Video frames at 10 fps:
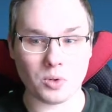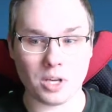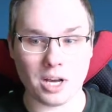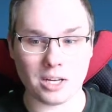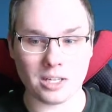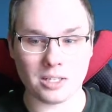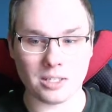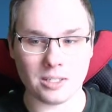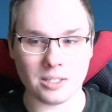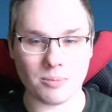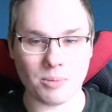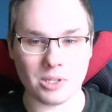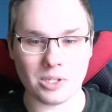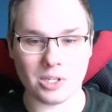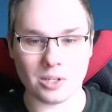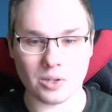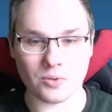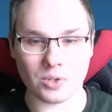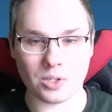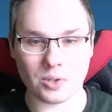jak e, będzie się to
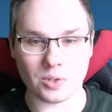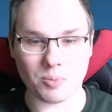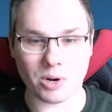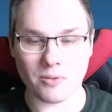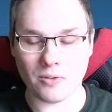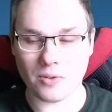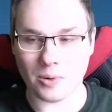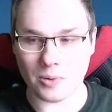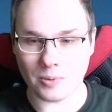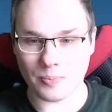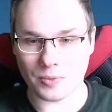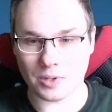wszystko sprawowało,